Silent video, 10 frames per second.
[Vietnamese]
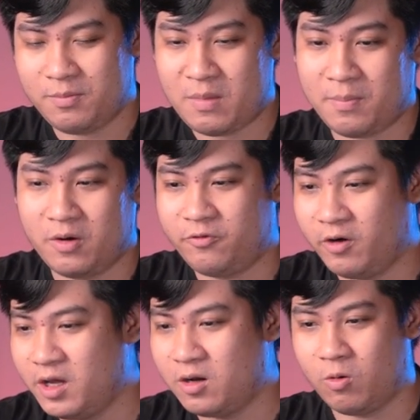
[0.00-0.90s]
Backman
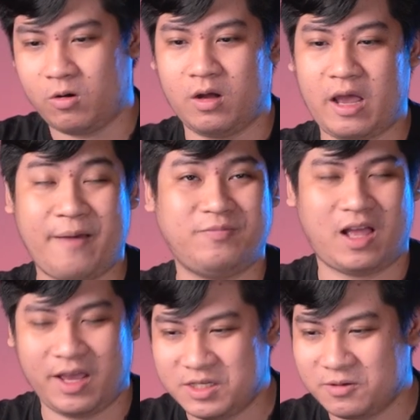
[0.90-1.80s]
Free của
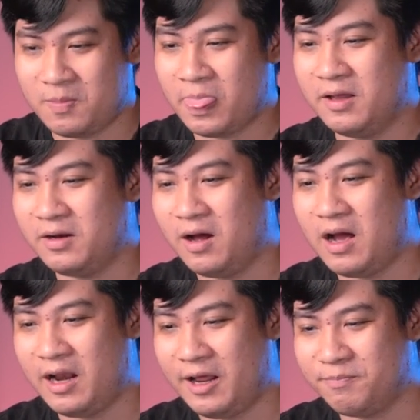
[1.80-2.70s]
FTX đó
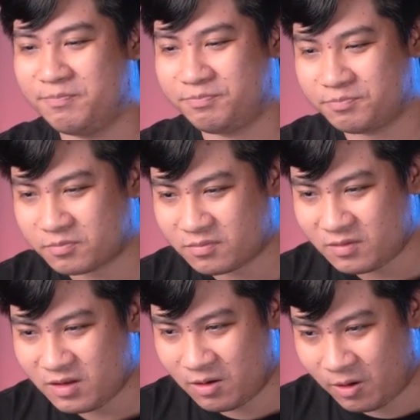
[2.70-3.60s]
anh em
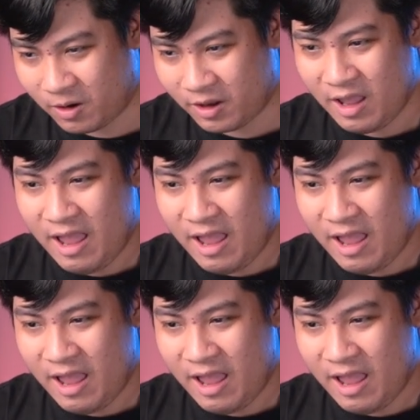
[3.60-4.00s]
rồi